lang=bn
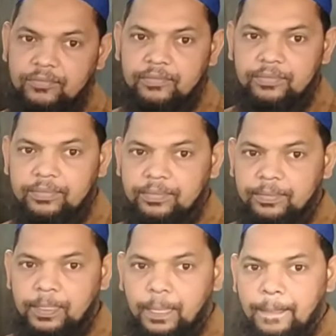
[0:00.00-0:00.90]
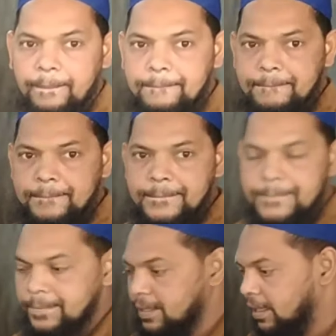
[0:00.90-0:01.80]
ঠিক আছে ভাই এটা পারফরমেন্স
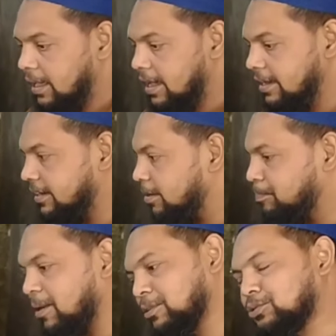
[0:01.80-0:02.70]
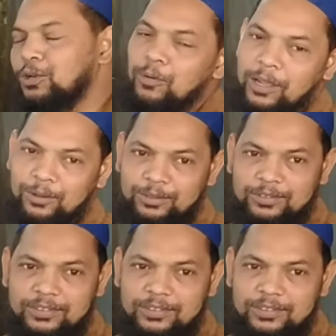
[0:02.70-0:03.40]
কেমন হবে এটা পারফরমেন্স খুবই ভালো